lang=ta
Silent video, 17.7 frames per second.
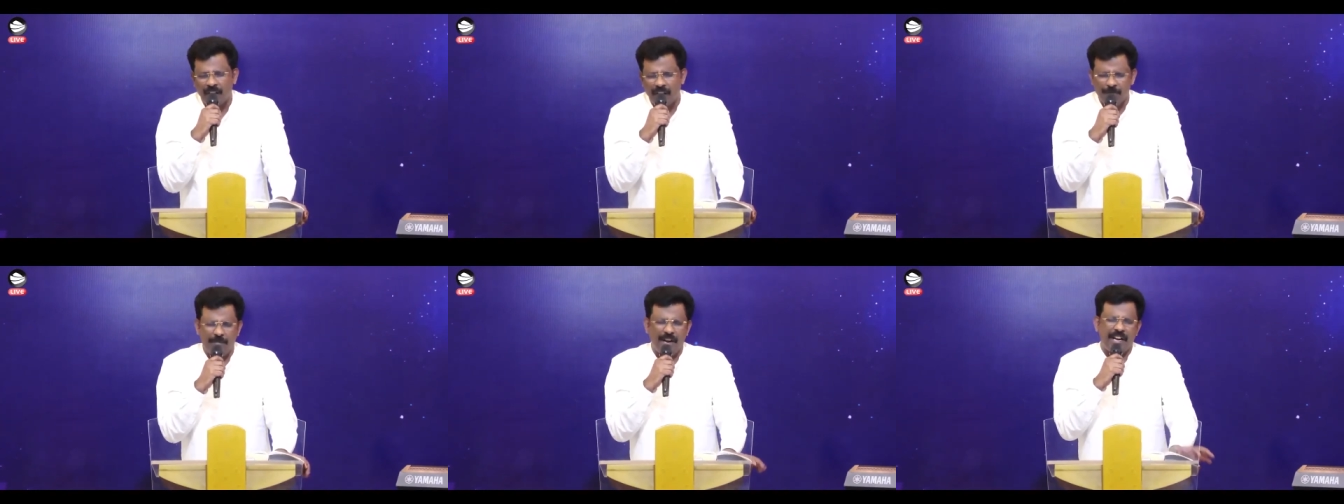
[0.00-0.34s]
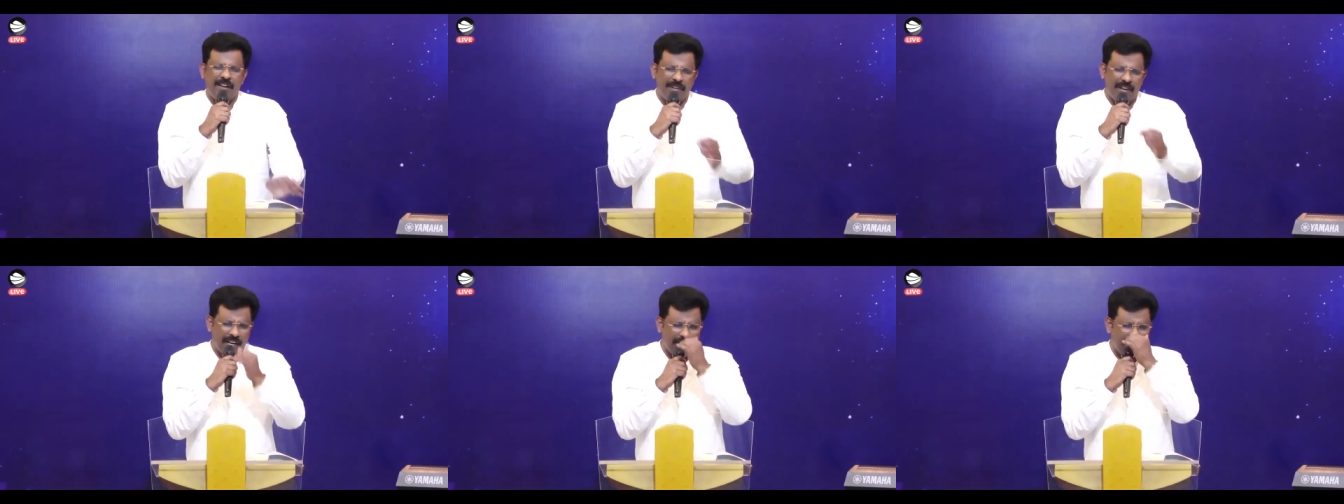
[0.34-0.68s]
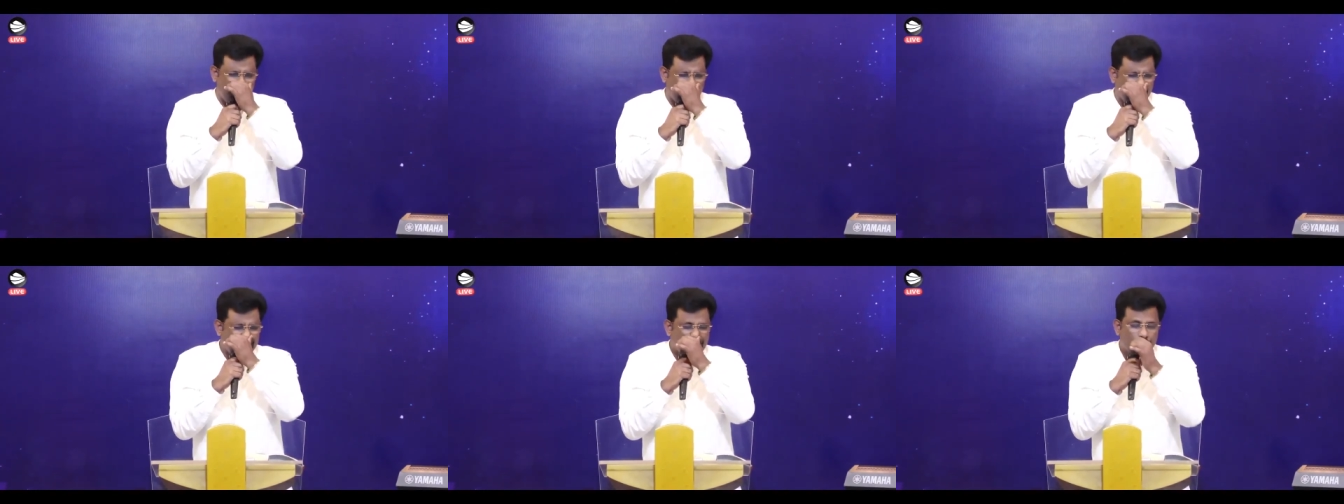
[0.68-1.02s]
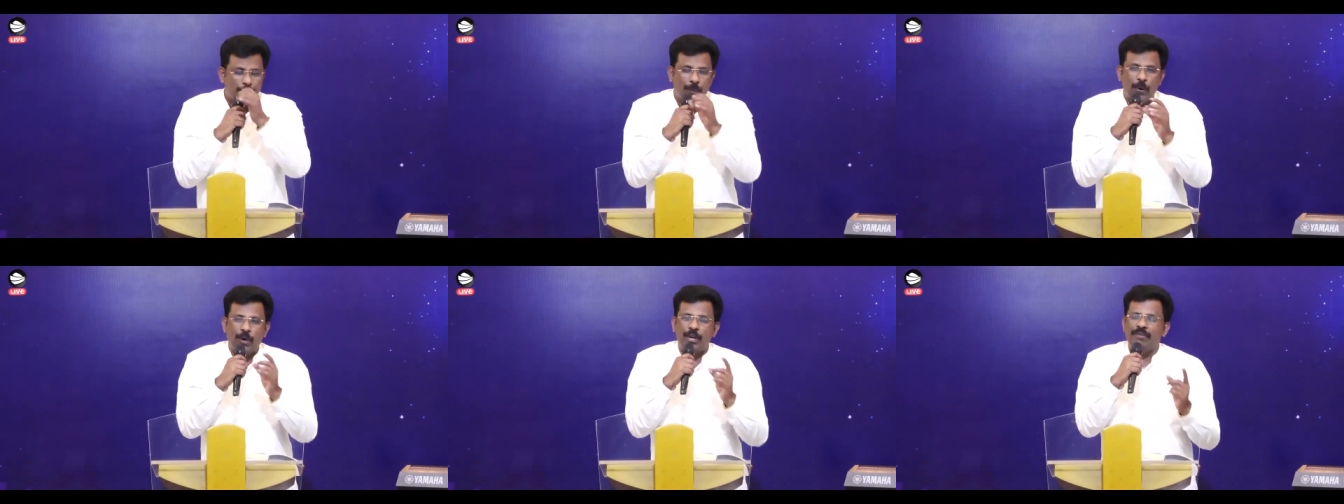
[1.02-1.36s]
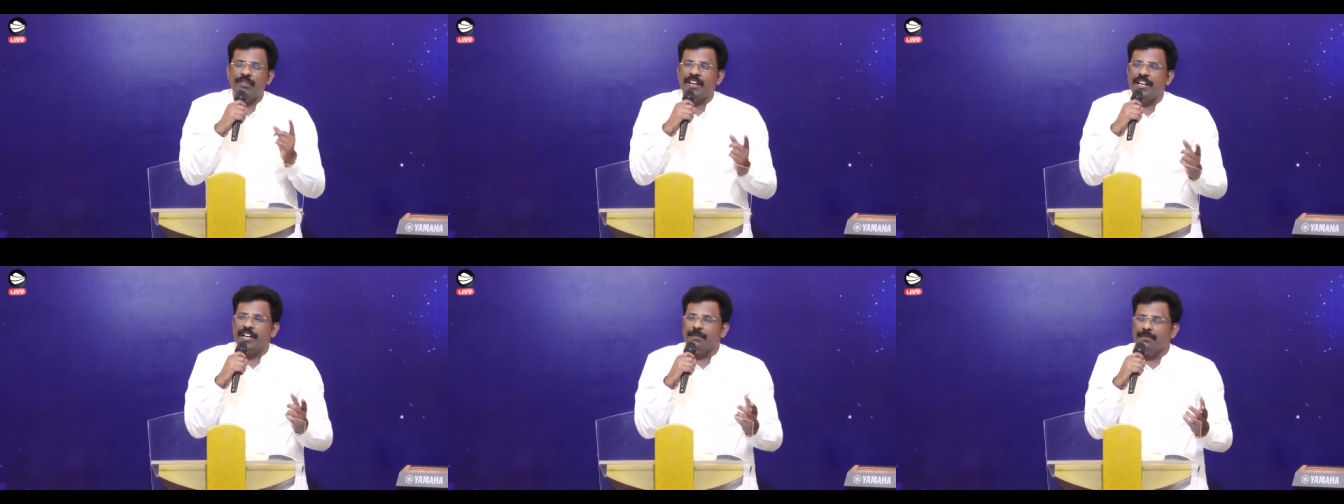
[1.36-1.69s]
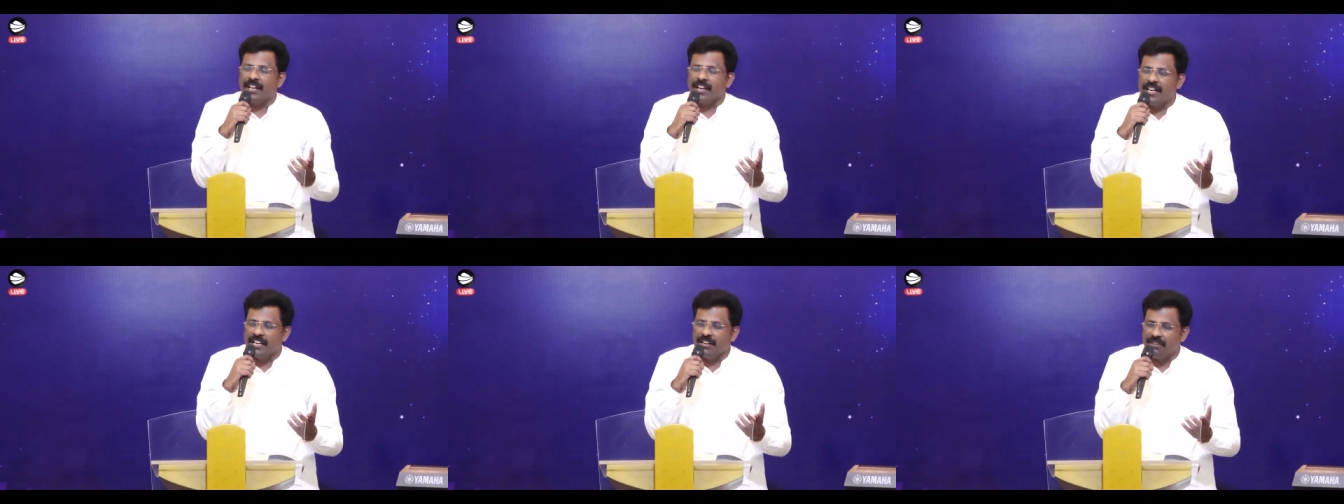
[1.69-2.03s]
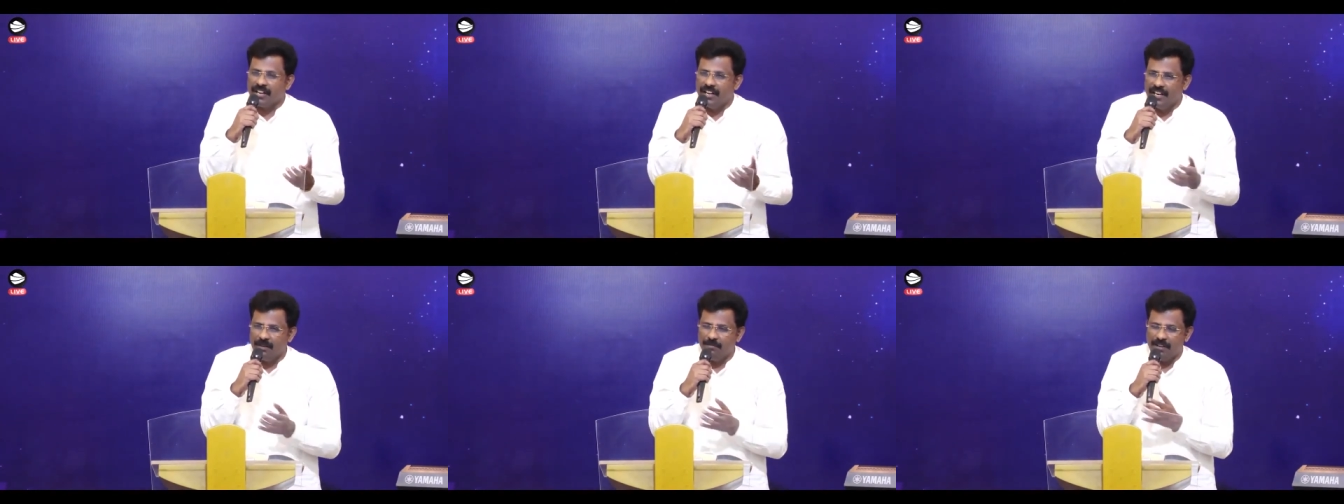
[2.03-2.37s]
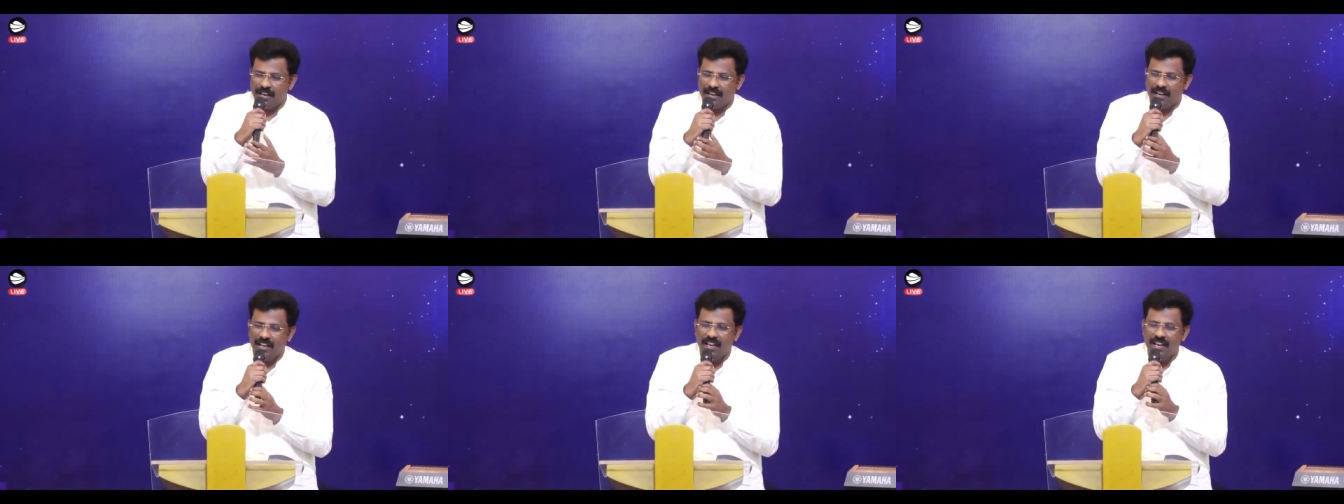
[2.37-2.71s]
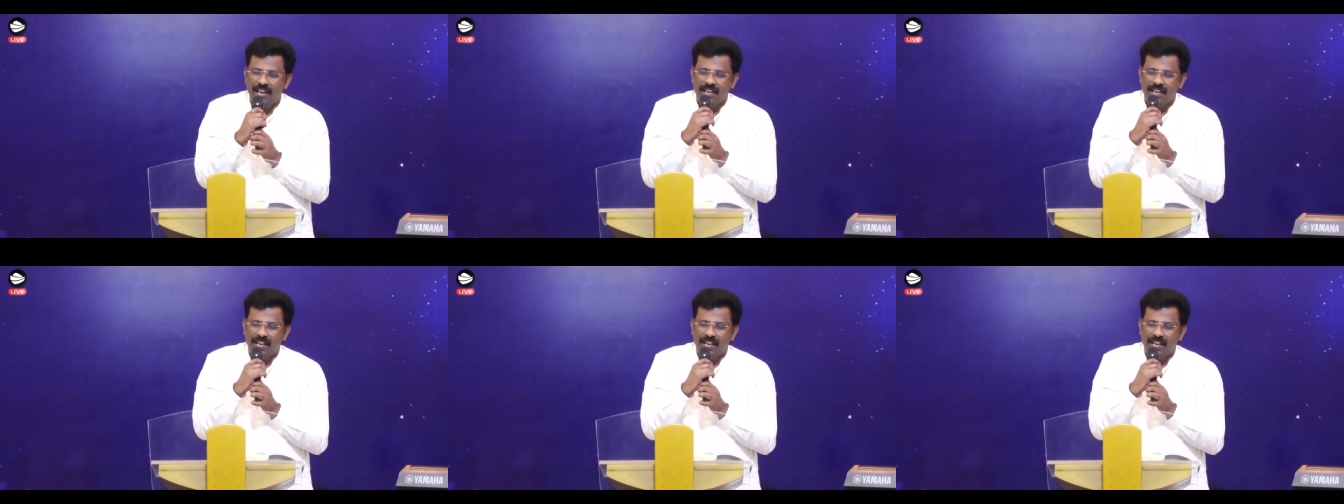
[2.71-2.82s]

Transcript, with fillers: அன்பானவர்களே ஒரு வருடம் இரண்டு வருடம் அல்ல